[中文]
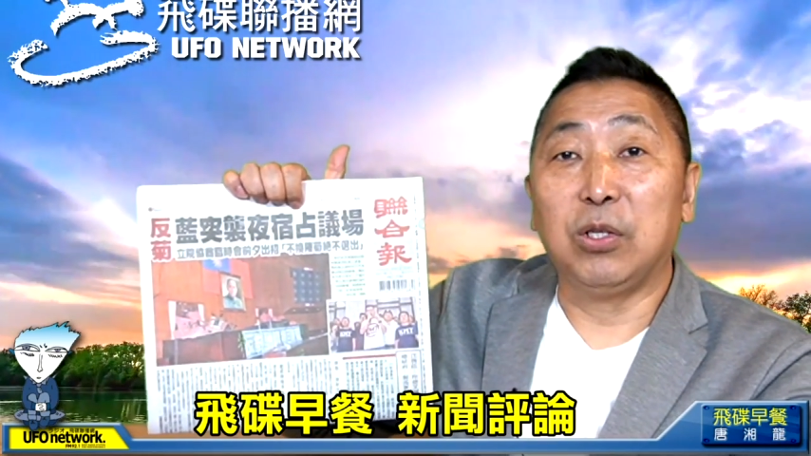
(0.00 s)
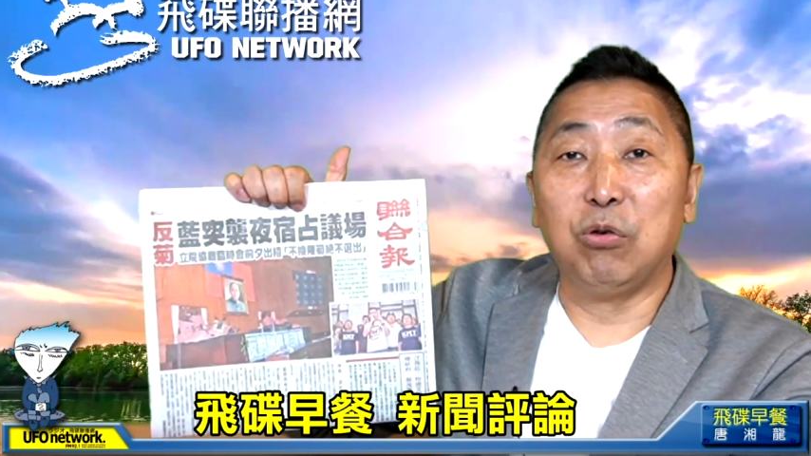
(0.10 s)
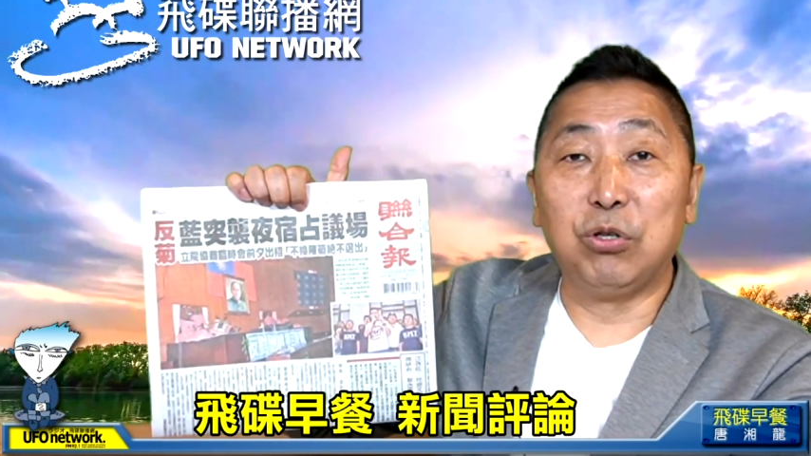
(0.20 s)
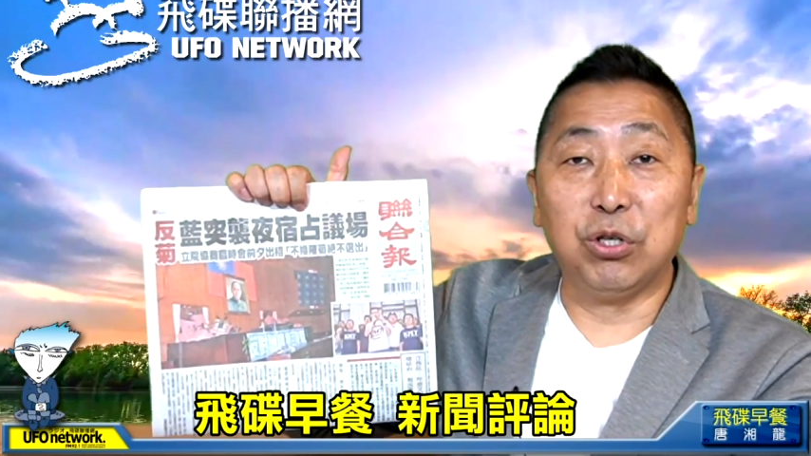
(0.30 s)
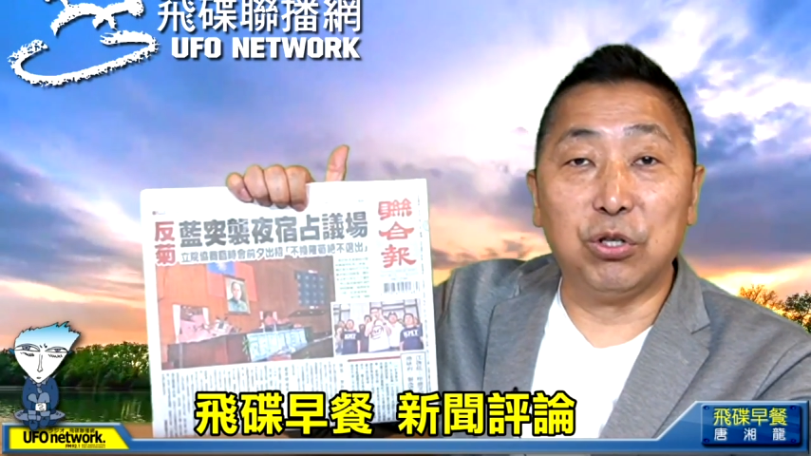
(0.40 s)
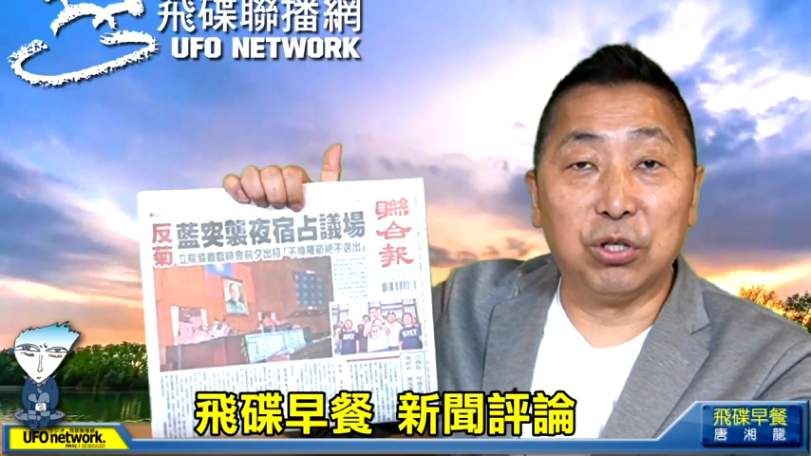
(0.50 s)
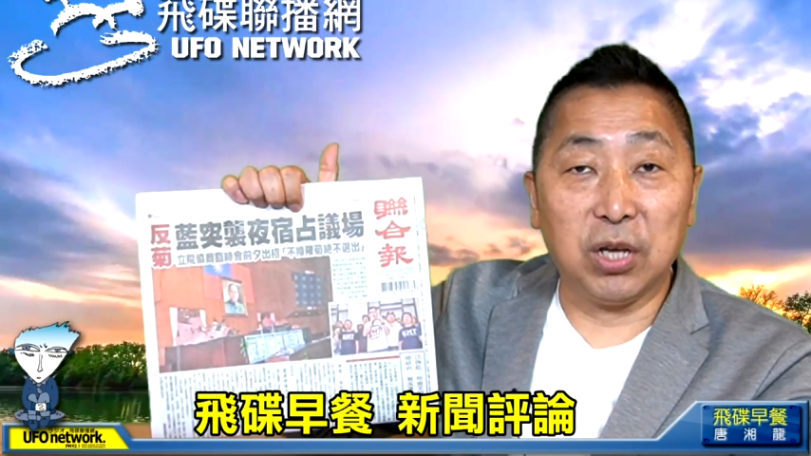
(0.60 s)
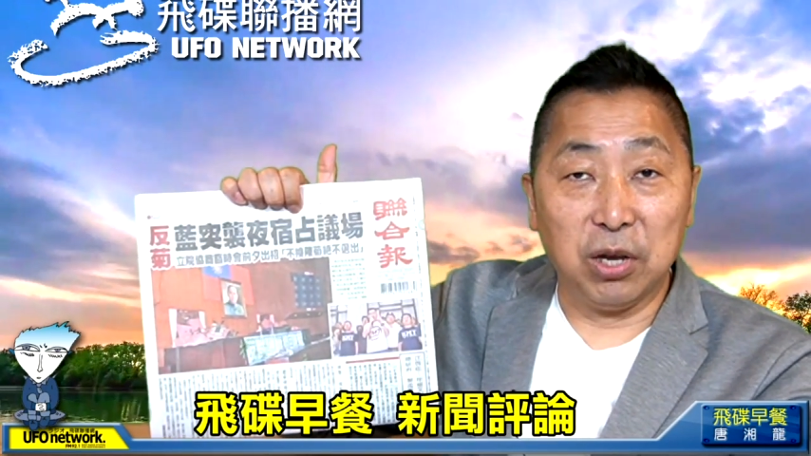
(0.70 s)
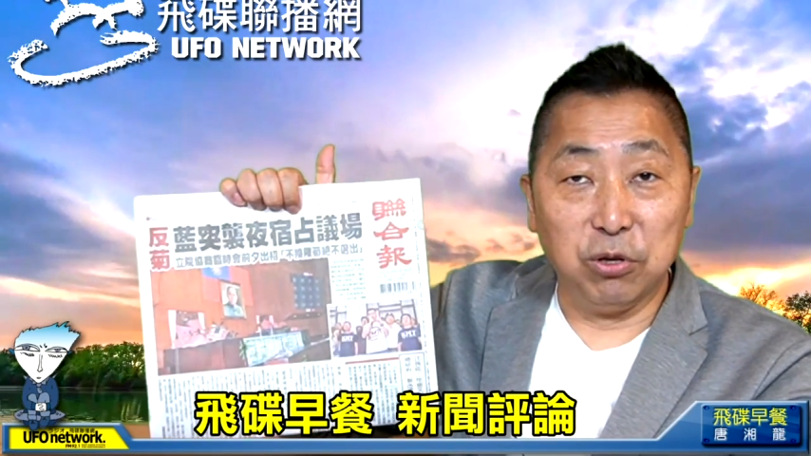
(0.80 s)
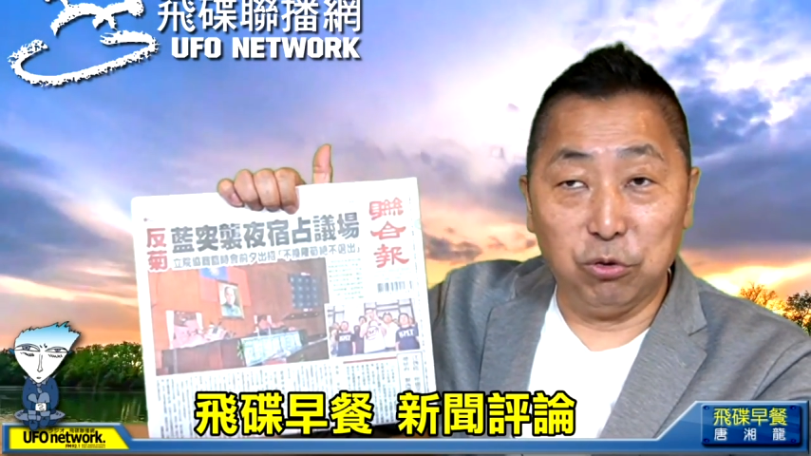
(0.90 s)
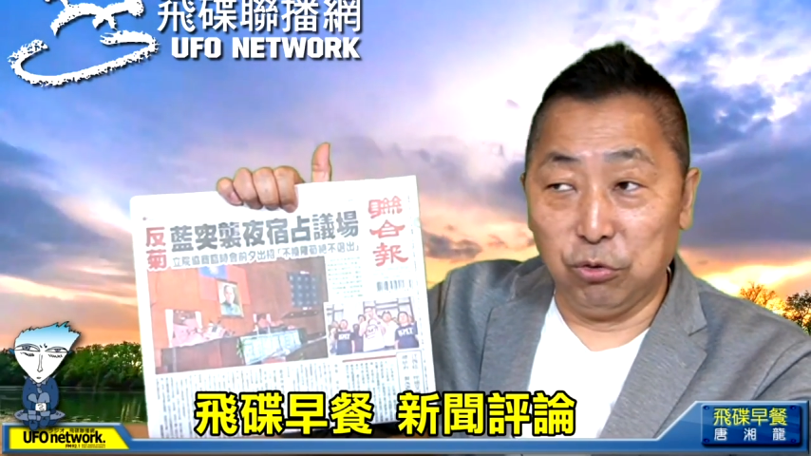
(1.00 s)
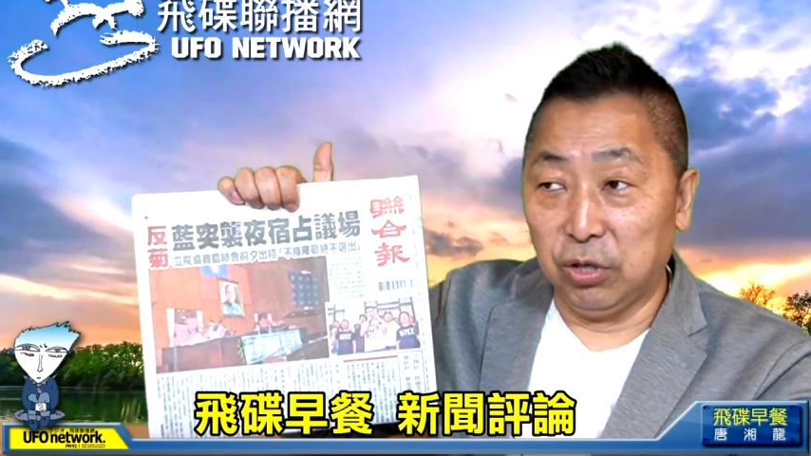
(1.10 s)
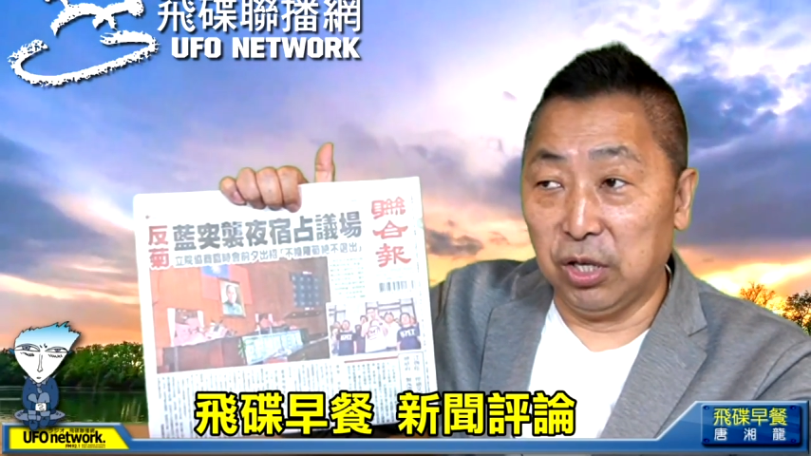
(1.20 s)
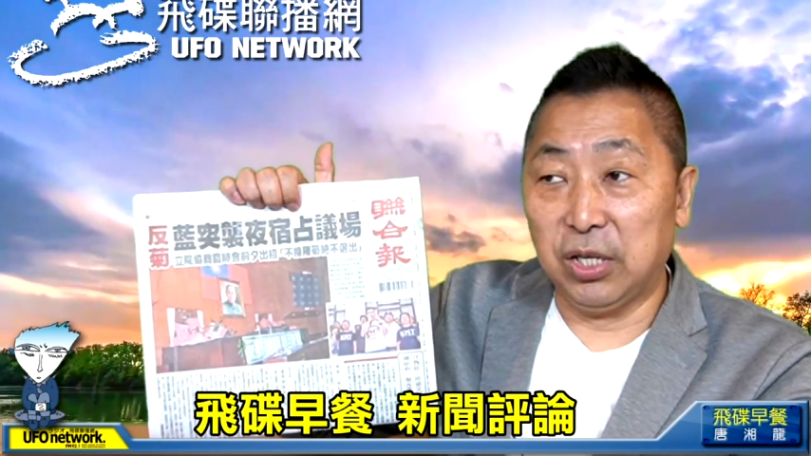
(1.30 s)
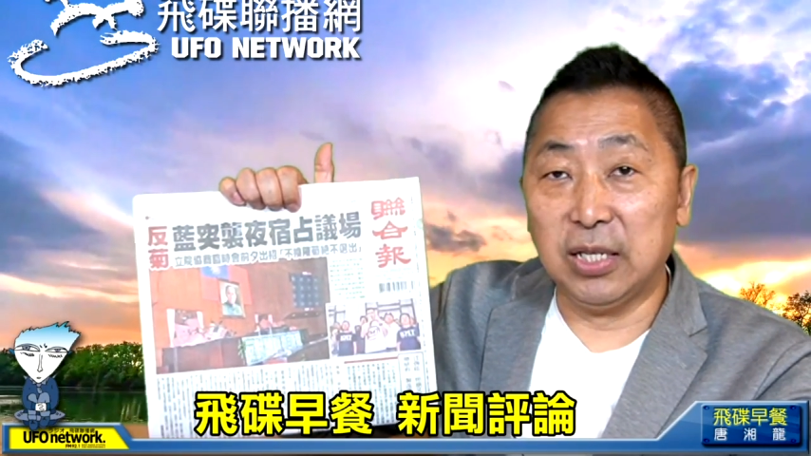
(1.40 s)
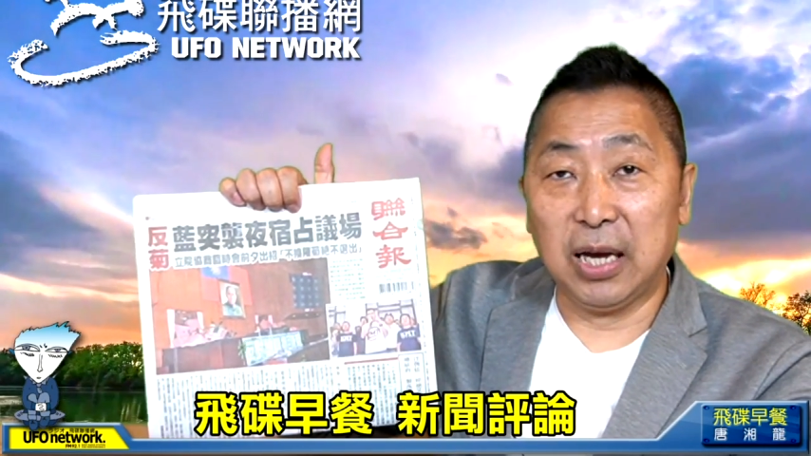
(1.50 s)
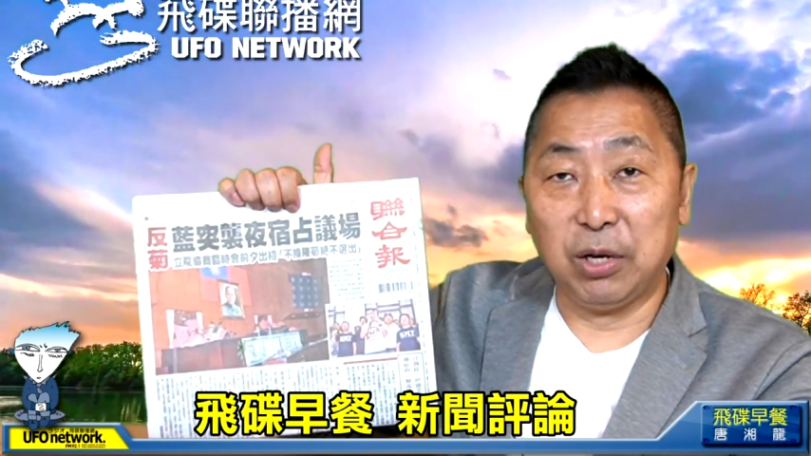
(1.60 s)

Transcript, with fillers: 尤其是陈局的监